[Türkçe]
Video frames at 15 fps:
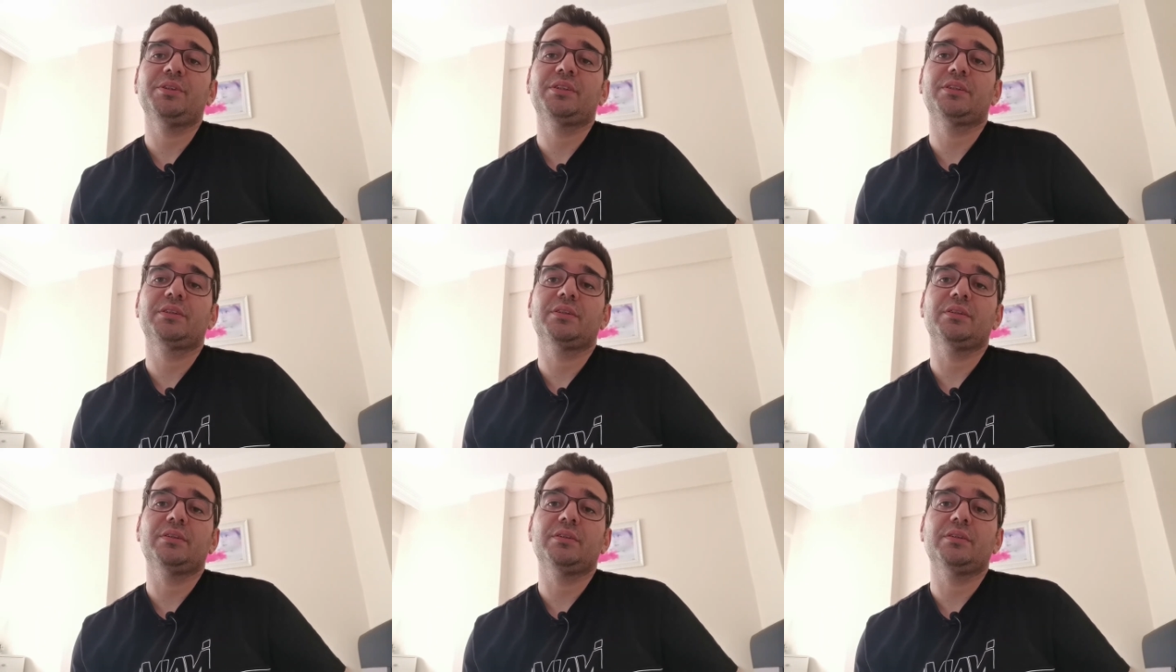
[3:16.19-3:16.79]

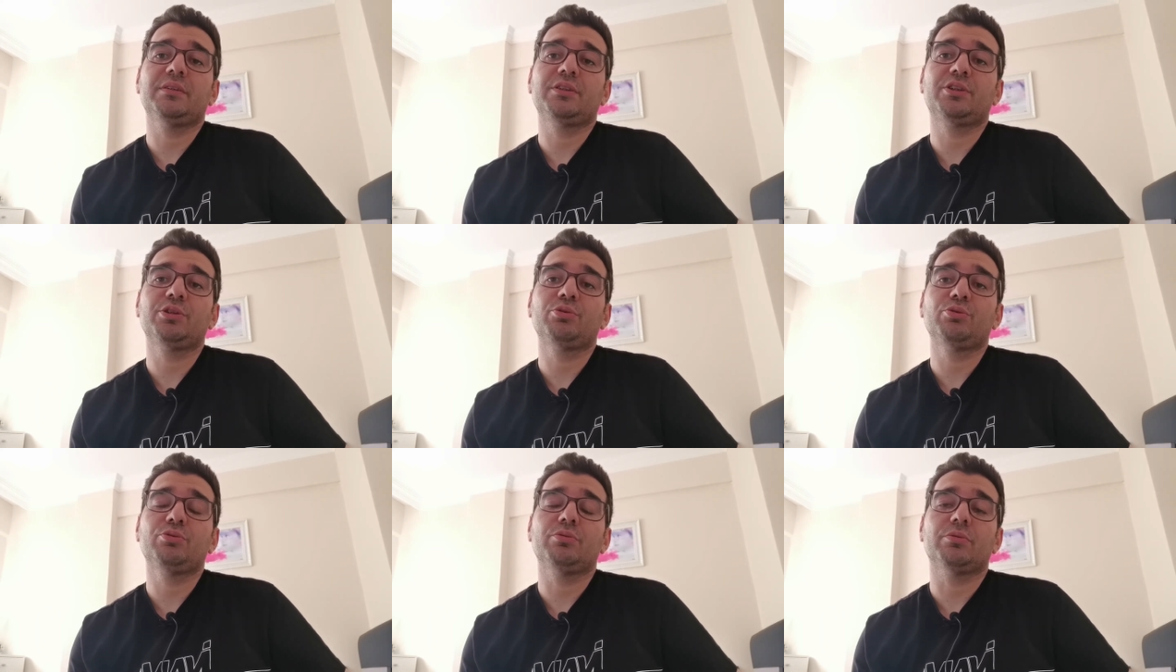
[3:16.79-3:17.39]
biz e,
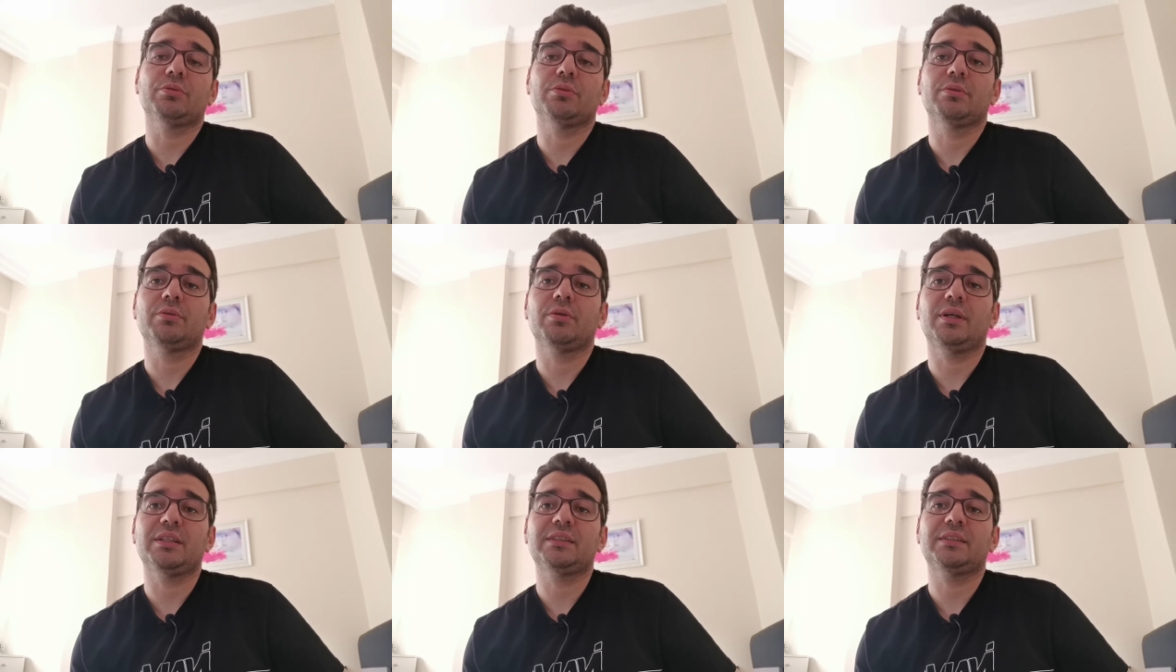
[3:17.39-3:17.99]
iki gün
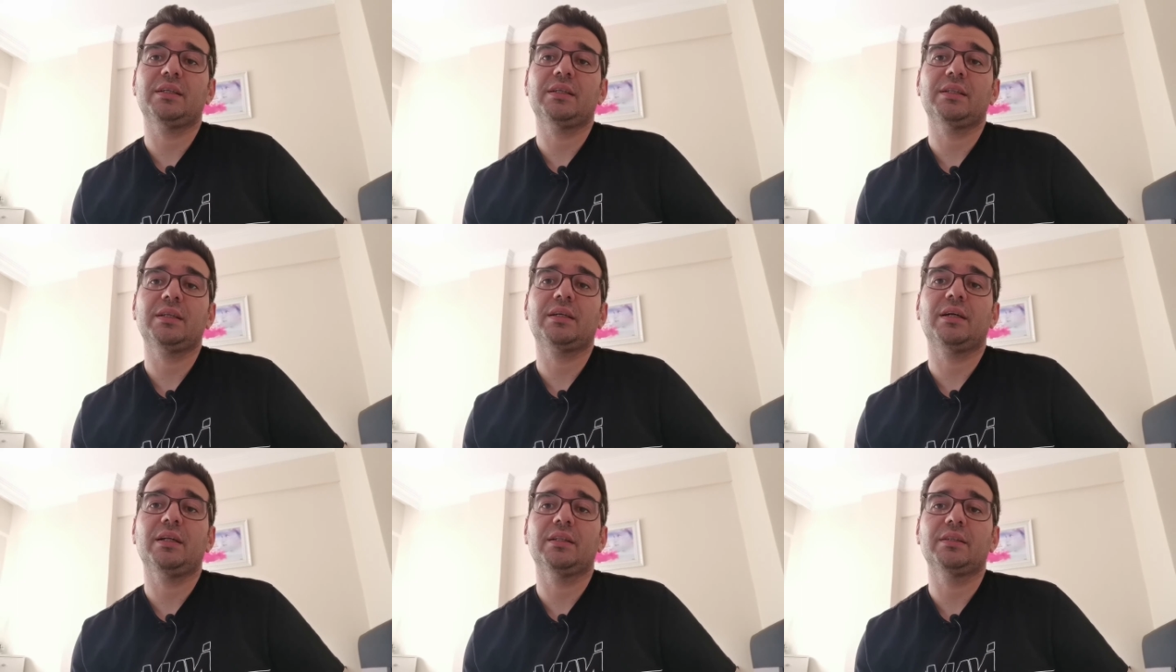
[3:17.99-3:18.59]

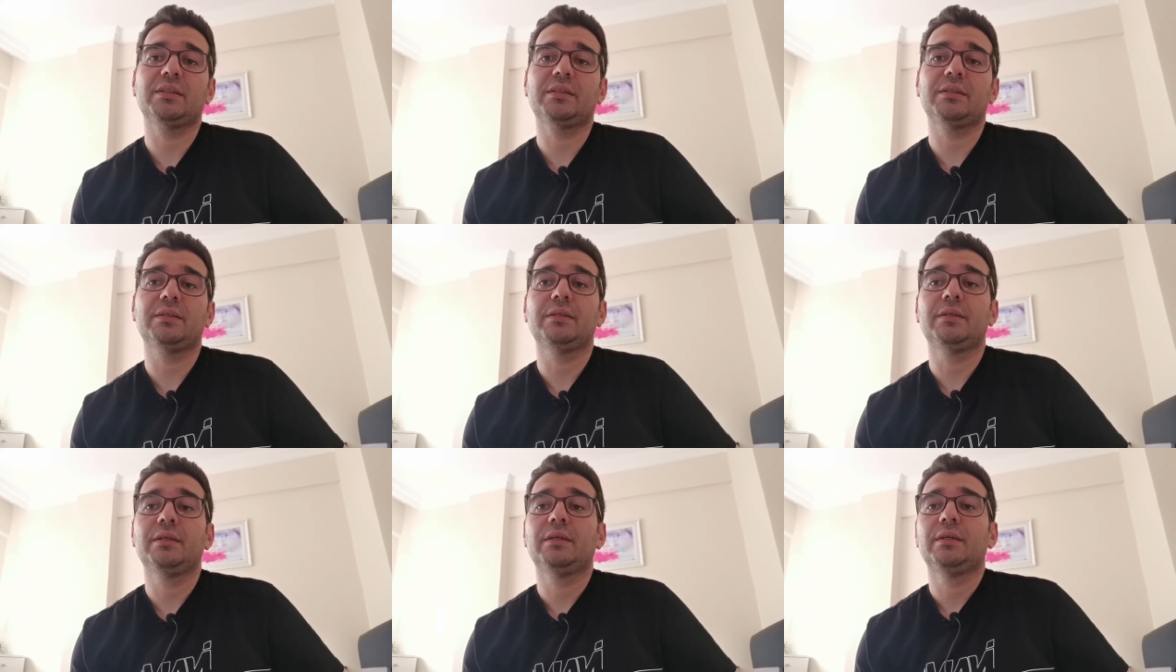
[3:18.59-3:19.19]
hastanede
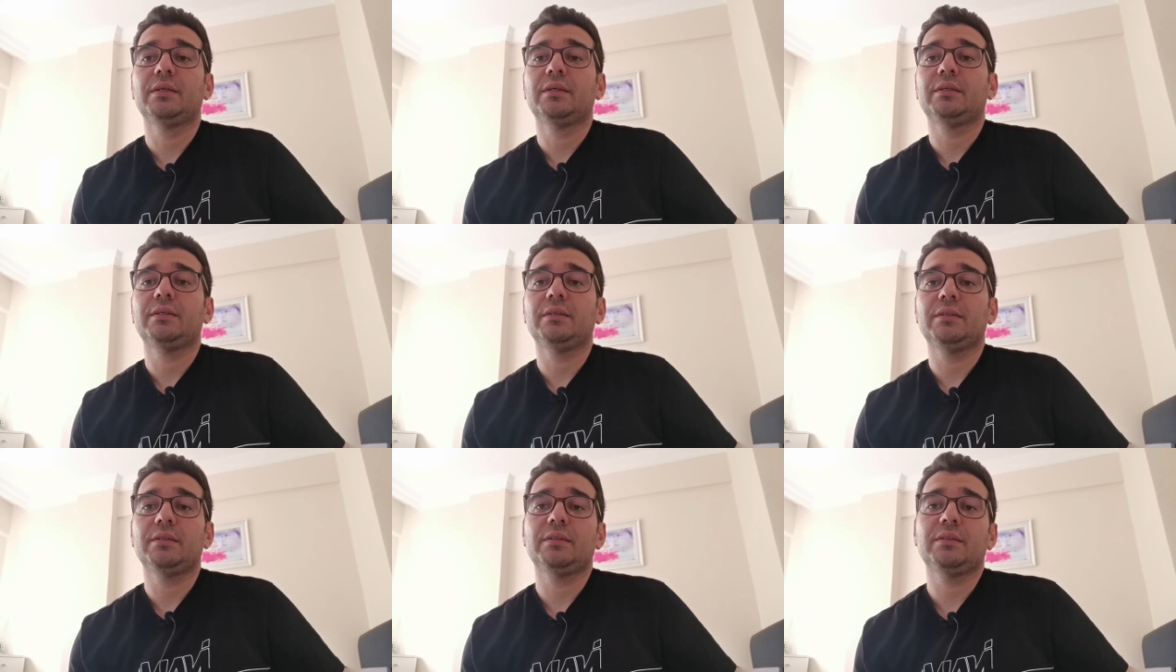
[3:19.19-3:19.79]
kaldık. E,